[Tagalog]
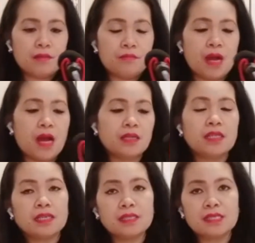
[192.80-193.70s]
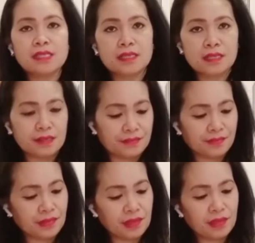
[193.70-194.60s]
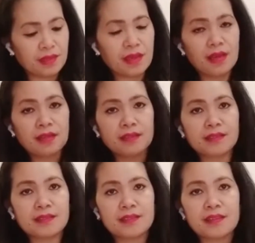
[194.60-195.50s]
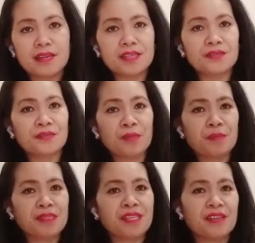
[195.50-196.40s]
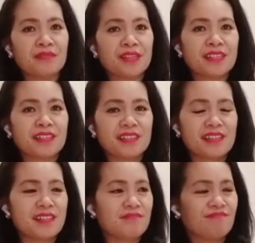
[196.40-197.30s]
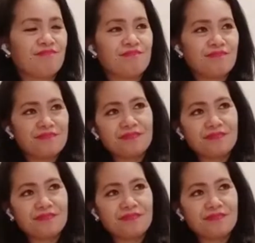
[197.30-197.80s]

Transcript: makaalis. Ayan. Ayun, may pang selfie na talaga. Hmm?